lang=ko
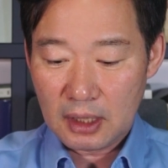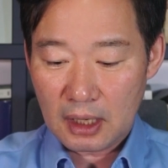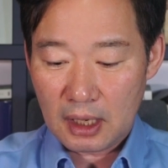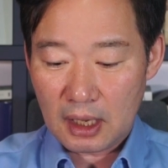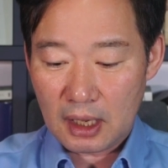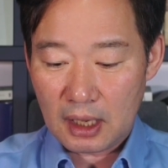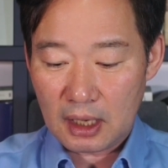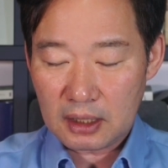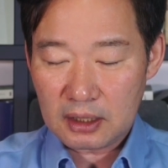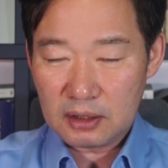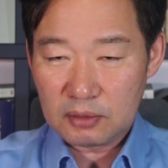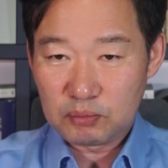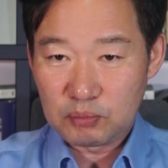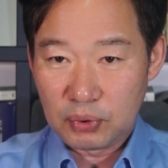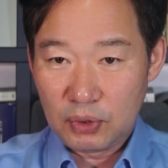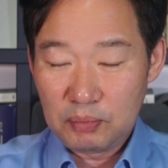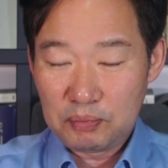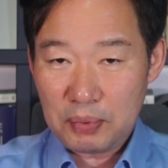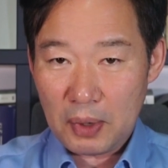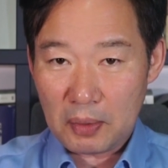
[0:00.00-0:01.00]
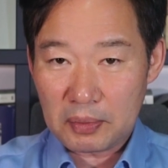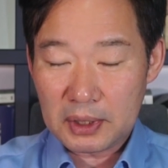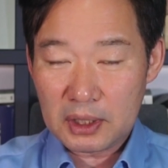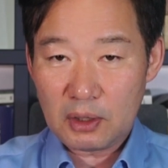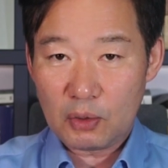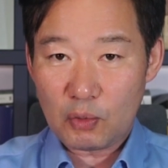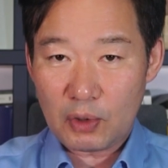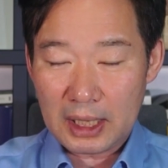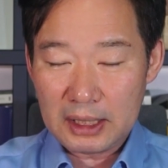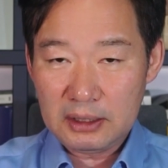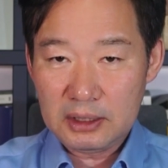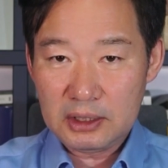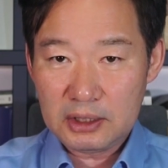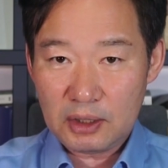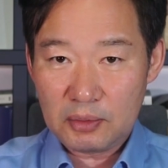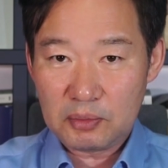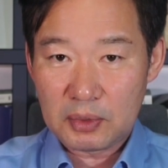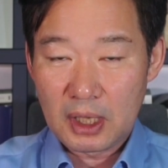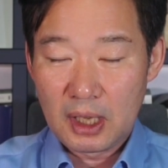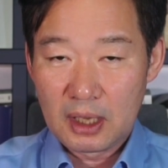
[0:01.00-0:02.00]
아, 그 불법, 이건
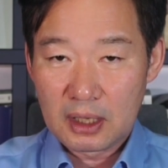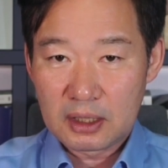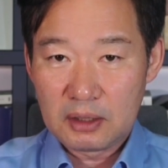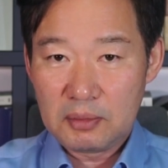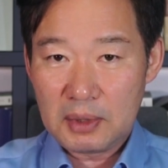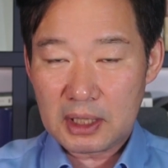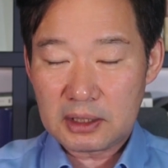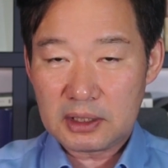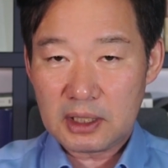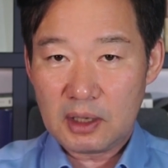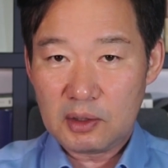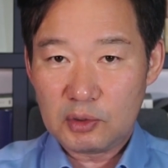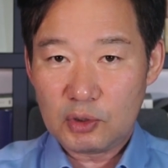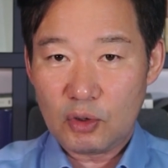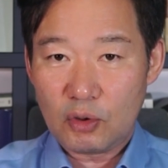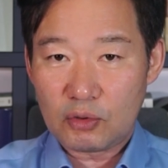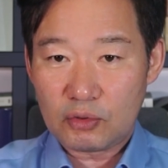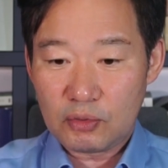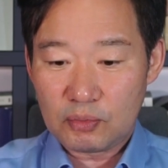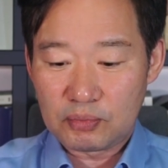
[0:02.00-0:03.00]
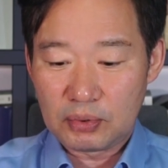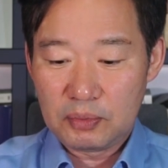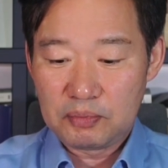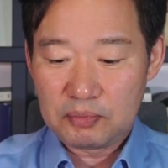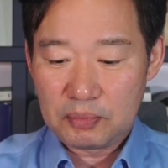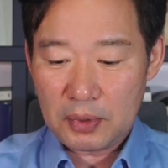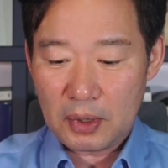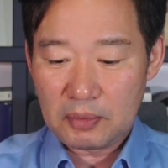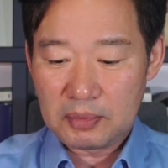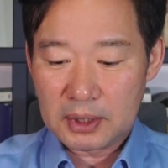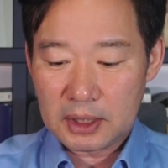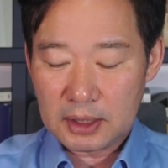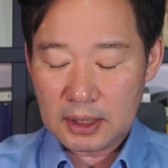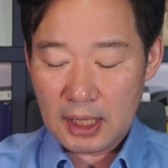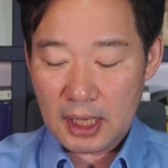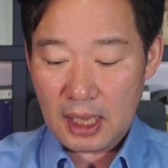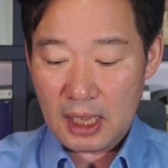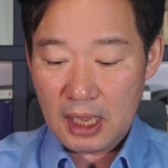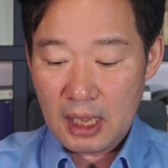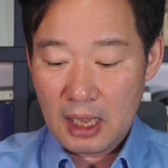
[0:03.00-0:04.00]
완전 금액 제한도 없고
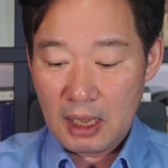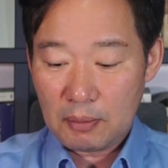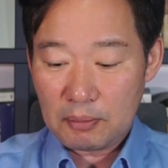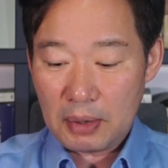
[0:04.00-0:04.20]
불법인데,